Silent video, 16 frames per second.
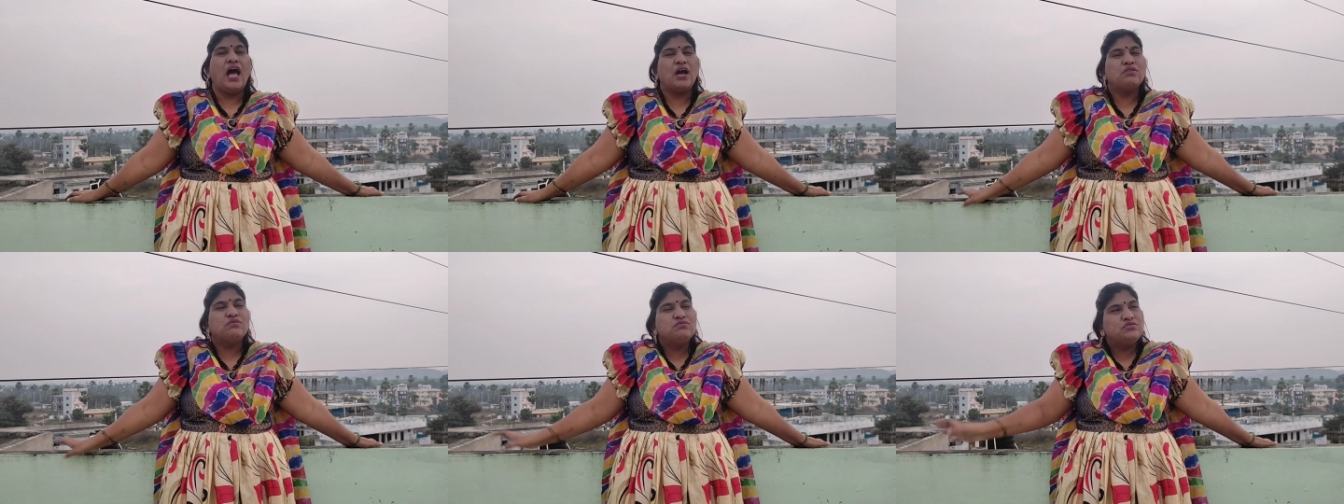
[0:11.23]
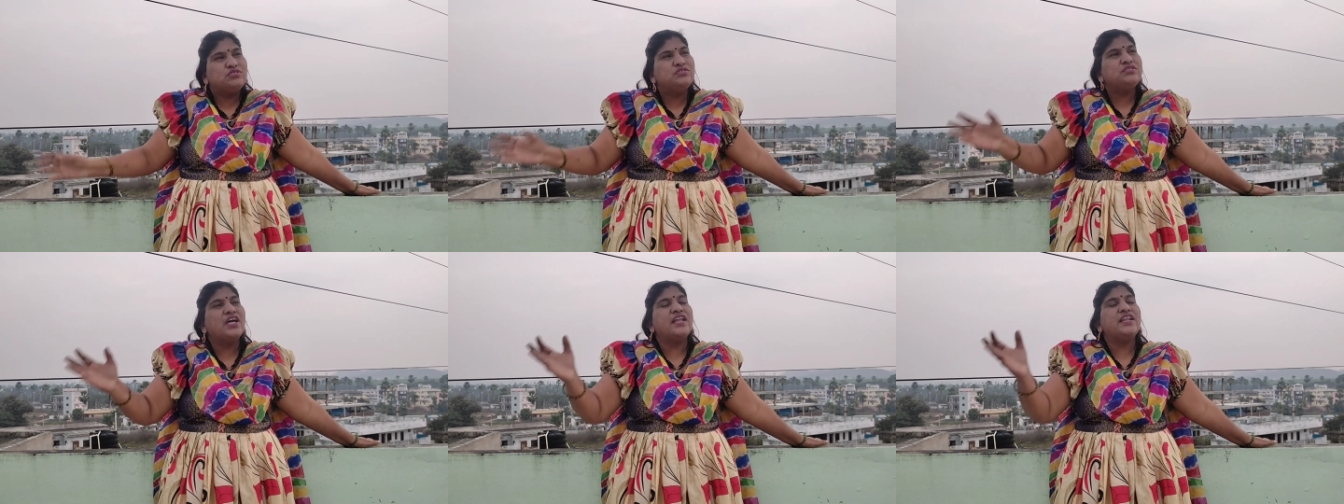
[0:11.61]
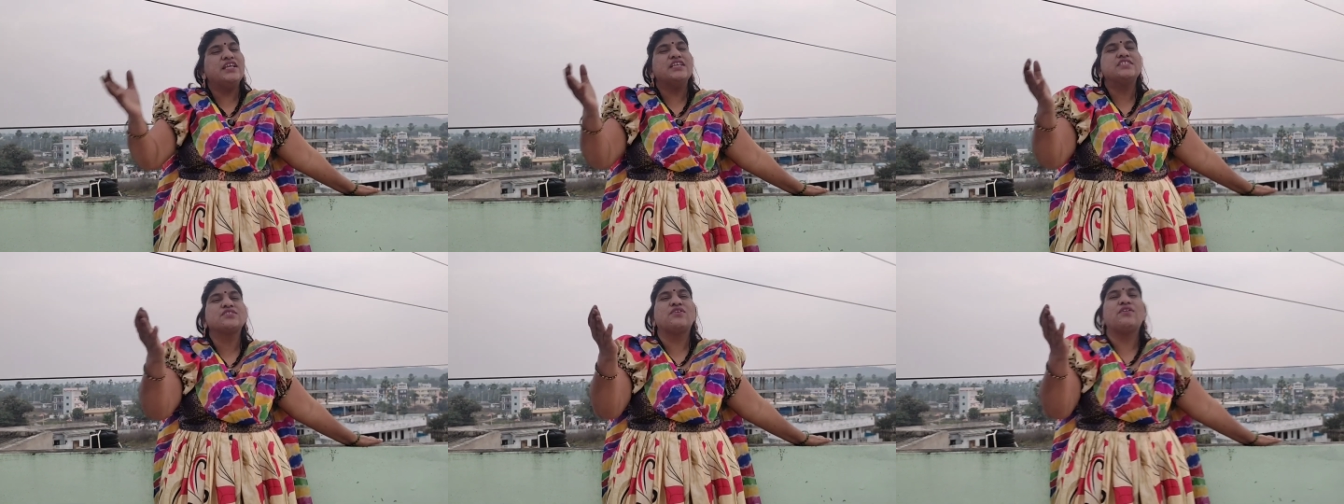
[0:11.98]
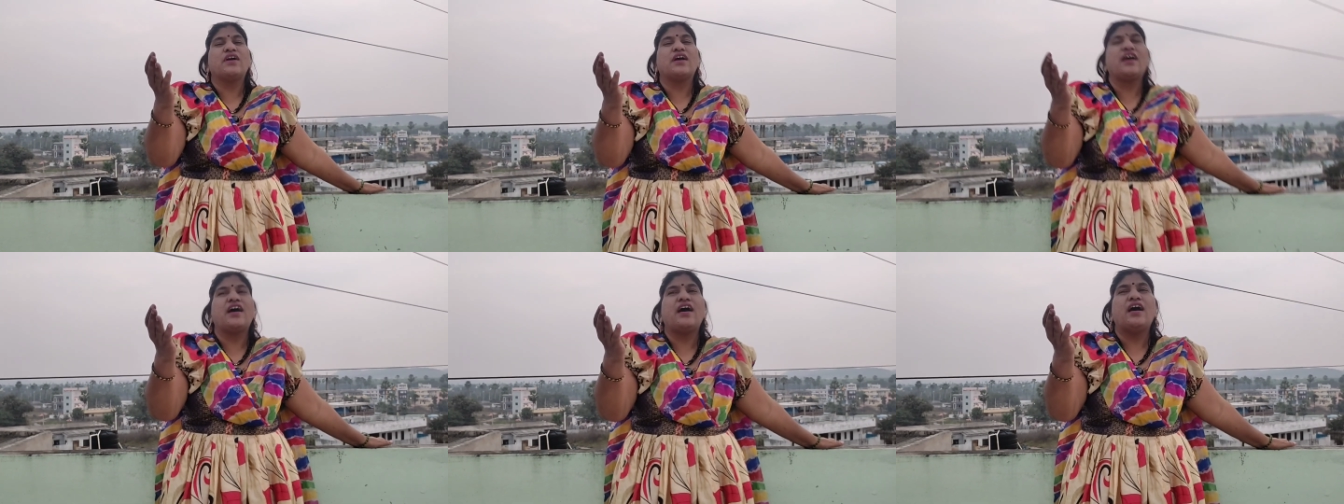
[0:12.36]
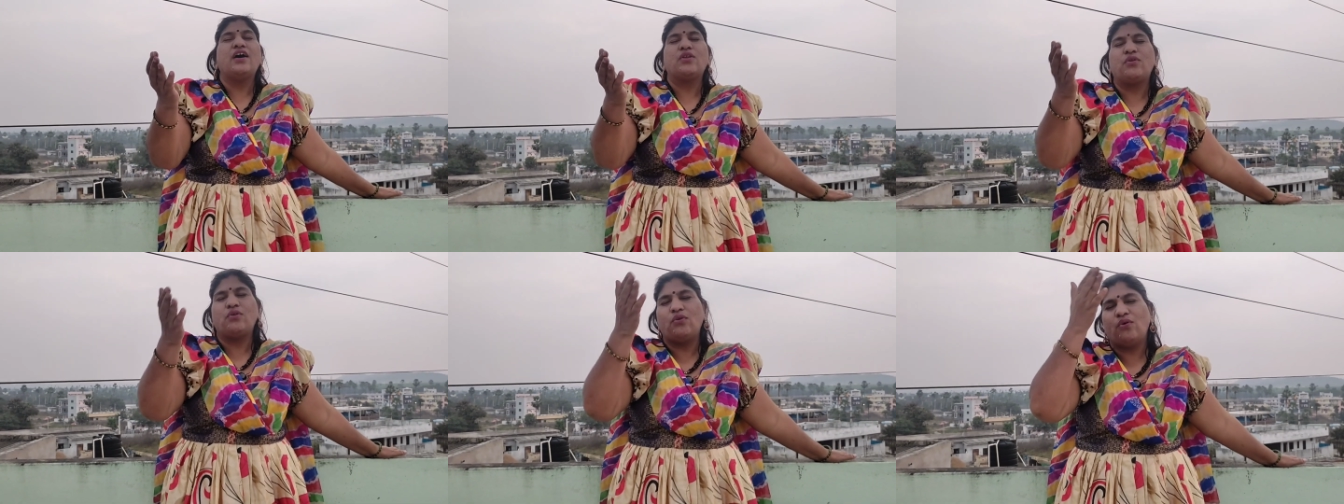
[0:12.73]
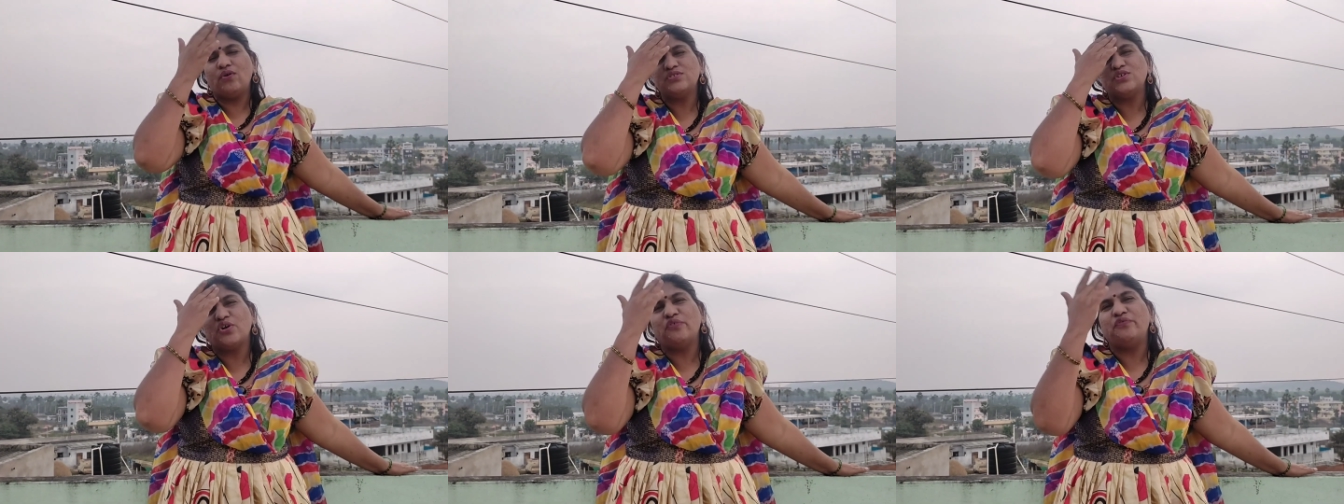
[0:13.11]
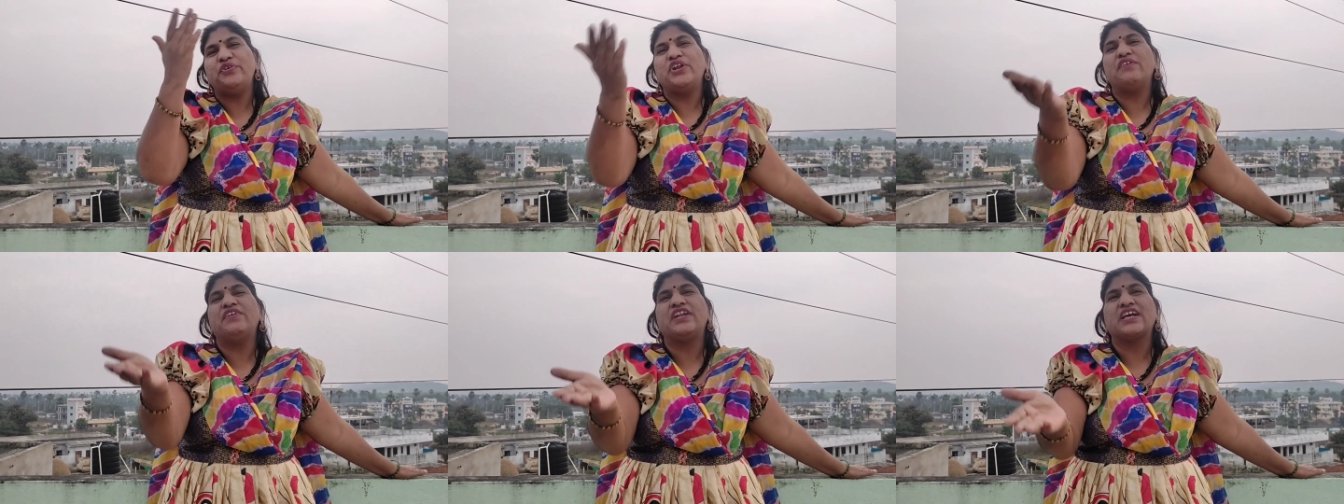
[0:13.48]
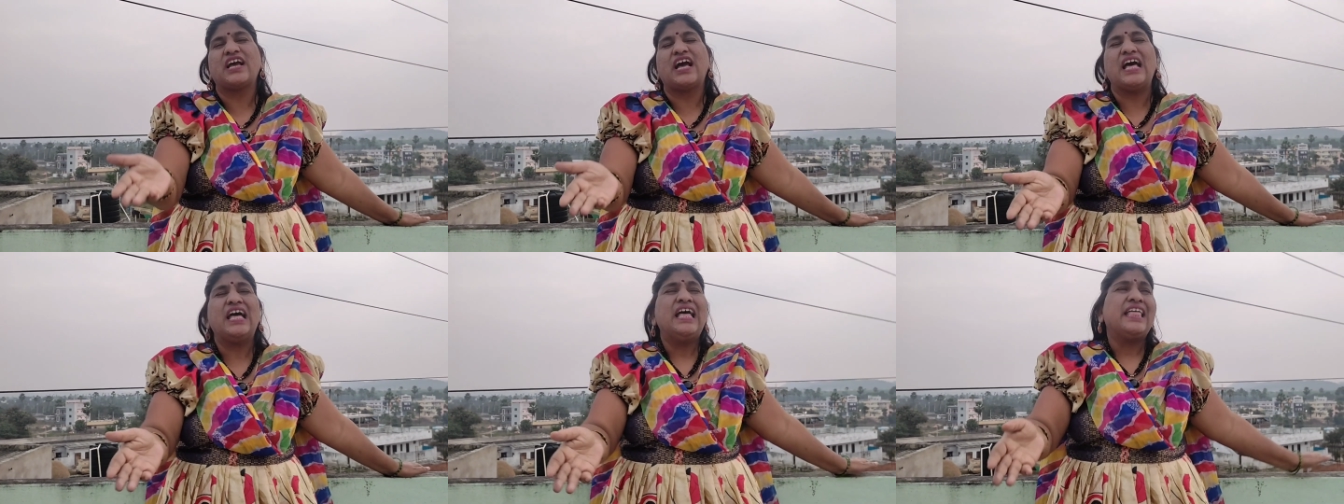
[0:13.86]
ఆ గుజ్జు దాన్ని వేసుకో అక్క రోజు ఒక వీడియో పెట్టక